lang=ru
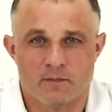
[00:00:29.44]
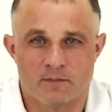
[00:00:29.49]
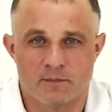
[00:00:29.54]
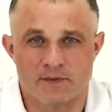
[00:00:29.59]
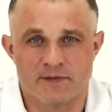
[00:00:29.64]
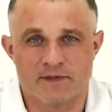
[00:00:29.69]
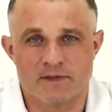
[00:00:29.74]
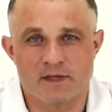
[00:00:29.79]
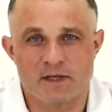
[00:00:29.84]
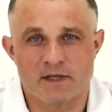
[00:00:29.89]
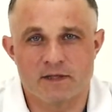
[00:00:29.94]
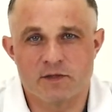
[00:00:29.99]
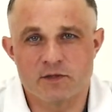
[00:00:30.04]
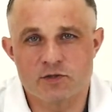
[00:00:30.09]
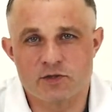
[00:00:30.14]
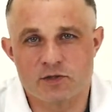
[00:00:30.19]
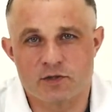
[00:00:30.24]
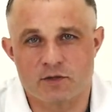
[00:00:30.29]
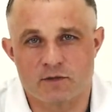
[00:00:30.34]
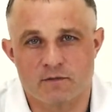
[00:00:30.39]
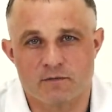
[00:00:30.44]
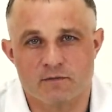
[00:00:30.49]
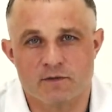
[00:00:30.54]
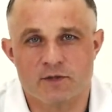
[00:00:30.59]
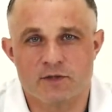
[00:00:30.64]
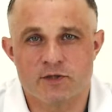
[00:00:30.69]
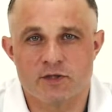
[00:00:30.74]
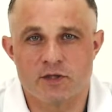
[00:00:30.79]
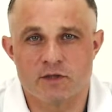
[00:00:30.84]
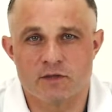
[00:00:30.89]
патологического
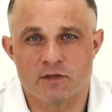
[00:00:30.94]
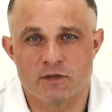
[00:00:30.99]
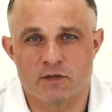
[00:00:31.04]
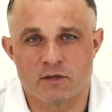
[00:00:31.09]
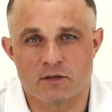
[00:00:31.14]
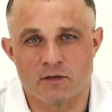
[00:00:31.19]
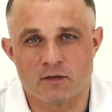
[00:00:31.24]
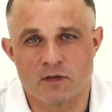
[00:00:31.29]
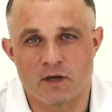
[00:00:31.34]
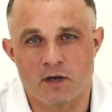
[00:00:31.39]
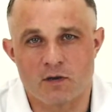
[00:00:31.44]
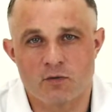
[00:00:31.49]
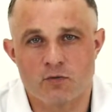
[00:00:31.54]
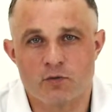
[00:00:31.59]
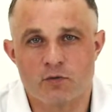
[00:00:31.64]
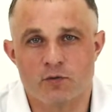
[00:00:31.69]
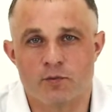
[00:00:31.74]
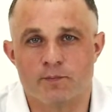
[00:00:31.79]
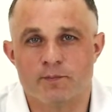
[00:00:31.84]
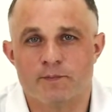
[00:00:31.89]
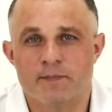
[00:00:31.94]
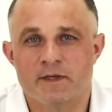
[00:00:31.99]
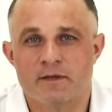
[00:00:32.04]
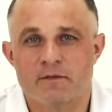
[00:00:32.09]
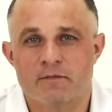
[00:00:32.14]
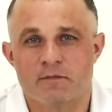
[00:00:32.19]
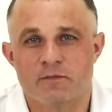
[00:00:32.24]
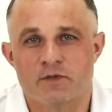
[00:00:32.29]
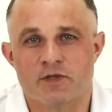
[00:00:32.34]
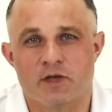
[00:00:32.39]
влечения к алкоголю,
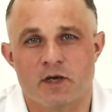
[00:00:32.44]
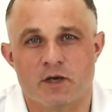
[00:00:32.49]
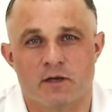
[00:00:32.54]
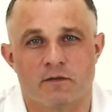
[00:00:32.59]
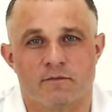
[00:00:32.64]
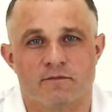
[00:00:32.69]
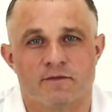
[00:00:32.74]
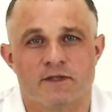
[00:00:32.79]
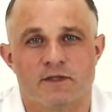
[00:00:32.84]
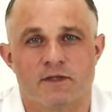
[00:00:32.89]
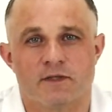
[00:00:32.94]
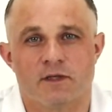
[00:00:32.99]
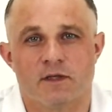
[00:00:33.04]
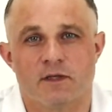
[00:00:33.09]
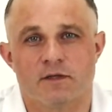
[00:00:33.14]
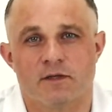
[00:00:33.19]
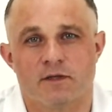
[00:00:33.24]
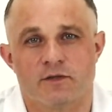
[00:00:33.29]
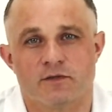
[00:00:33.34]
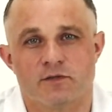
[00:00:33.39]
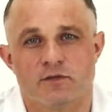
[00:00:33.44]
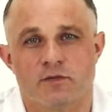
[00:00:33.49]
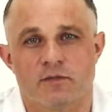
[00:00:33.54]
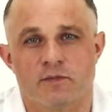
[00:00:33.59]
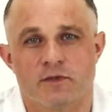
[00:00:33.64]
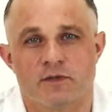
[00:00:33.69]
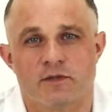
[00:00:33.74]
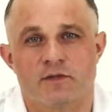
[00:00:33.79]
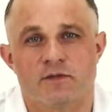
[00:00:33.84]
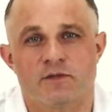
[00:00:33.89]
первым шагом всегда должно
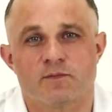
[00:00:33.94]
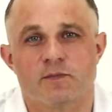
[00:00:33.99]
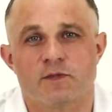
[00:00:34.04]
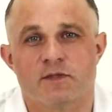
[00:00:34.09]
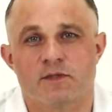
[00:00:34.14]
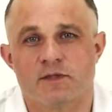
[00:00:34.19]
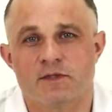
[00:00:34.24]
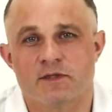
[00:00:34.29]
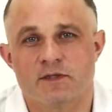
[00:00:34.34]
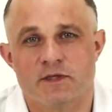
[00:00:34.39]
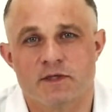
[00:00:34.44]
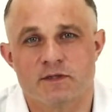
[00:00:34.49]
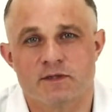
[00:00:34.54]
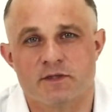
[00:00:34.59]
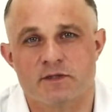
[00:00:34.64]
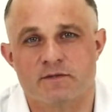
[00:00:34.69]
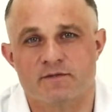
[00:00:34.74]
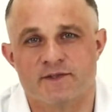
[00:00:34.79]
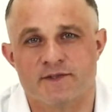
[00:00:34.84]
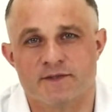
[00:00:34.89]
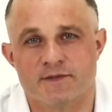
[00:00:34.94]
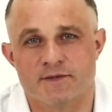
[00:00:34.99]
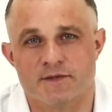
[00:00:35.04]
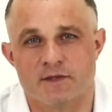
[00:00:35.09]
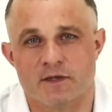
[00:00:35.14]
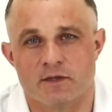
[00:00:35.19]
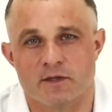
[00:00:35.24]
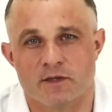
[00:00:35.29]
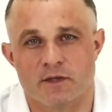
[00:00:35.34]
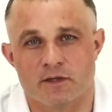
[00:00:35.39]
быть госпитализация в
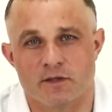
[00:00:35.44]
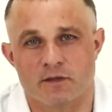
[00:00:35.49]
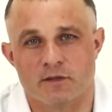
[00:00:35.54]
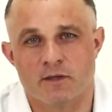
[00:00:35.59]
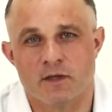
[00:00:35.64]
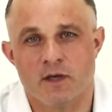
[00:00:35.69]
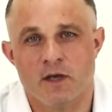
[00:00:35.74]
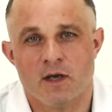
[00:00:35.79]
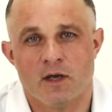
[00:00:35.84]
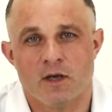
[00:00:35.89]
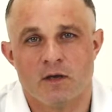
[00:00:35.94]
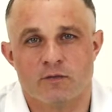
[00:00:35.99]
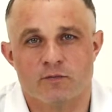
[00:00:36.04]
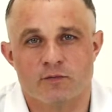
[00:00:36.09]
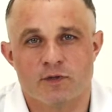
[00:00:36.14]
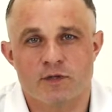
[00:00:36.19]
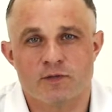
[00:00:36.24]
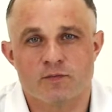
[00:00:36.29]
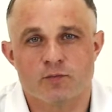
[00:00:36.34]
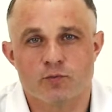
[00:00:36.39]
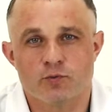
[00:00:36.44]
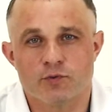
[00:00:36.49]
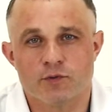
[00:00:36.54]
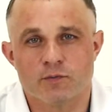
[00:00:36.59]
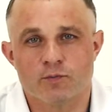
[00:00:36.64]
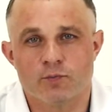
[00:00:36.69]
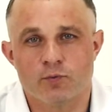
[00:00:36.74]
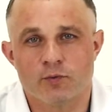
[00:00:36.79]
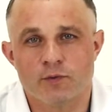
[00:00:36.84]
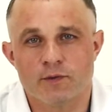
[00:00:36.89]
стационар – у нас
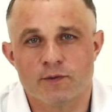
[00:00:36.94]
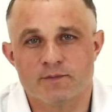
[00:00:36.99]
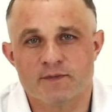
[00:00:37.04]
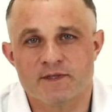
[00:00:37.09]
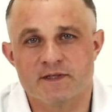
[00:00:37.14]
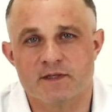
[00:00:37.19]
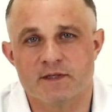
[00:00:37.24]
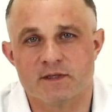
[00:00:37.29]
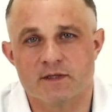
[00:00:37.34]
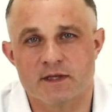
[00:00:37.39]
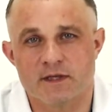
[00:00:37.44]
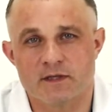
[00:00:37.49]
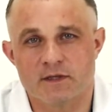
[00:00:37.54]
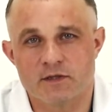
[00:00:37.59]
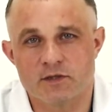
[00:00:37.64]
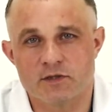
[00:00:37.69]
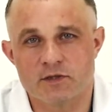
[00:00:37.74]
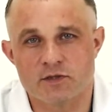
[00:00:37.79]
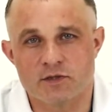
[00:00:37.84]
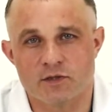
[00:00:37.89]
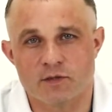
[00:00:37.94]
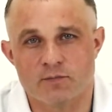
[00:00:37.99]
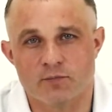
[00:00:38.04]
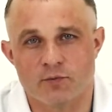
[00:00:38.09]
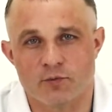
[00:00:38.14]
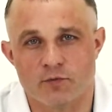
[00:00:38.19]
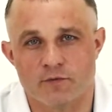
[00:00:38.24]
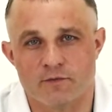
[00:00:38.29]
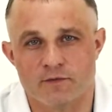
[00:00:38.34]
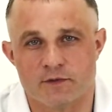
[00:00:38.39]
будет полный психологический
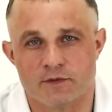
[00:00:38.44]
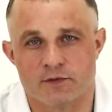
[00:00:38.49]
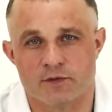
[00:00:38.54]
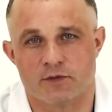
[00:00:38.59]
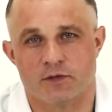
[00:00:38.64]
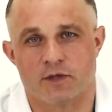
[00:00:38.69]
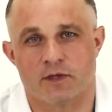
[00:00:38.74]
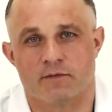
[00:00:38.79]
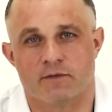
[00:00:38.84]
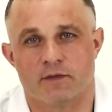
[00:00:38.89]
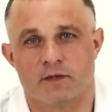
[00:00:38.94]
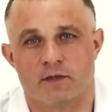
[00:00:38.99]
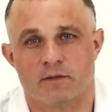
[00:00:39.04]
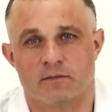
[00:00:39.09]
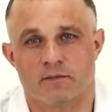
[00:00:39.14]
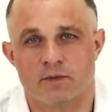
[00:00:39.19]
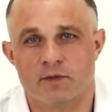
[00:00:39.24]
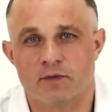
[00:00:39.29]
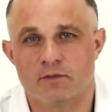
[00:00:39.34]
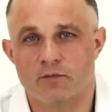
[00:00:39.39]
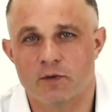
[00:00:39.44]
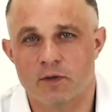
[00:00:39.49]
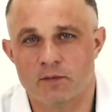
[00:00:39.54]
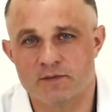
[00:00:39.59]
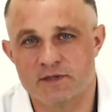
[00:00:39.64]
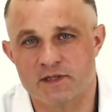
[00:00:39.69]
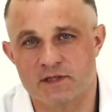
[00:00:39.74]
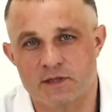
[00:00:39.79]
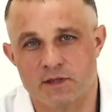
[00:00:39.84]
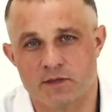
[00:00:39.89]
профиль человека. Мы его
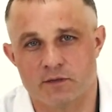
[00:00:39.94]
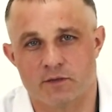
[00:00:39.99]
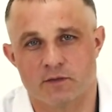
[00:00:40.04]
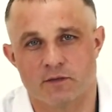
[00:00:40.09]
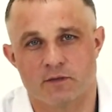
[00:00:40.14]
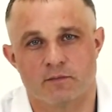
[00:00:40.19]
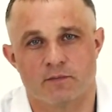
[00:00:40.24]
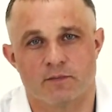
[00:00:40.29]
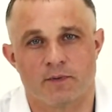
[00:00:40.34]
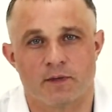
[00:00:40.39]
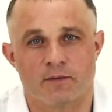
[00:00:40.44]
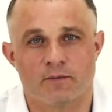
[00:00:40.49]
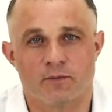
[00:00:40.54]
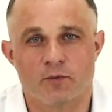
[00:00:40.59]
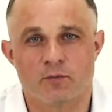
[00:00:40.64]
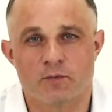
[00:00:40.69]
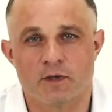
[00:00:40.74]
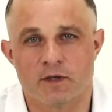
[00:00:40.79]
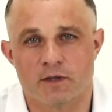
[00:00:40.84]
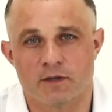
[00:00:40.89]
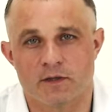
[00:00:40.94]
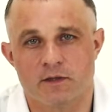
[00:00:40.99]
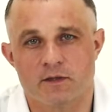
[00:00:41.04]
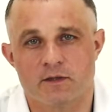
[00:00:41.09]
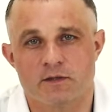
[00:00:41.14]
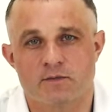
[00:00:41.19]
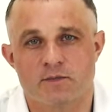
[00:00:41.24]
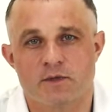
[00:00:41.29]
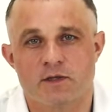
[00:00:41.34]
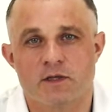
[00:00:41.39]
обследуем, поймем, какие
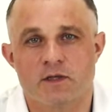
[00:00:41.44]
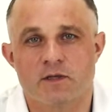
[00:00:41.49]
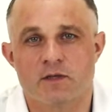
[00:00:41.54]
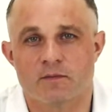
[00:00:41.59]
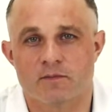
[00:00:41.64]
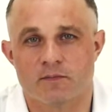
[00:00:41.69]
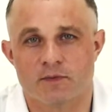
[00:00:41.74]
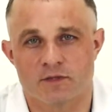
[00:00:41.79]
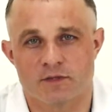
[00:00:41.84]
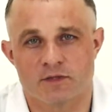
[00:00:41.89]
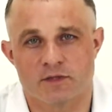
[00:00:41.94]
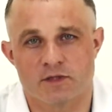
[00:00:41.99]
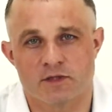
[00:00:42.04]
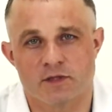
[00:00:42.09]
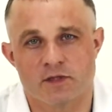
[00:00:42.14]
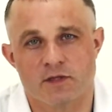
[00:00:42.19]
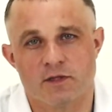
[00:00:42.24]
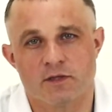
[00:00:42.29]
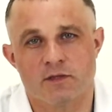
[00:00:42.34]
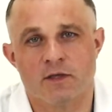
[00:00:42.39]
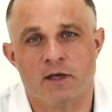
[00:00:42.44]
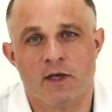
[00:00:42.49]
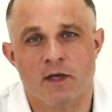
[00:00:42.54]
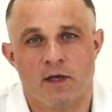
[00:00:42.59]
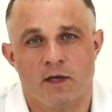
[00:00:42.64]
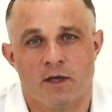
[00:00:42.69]
изменения произошли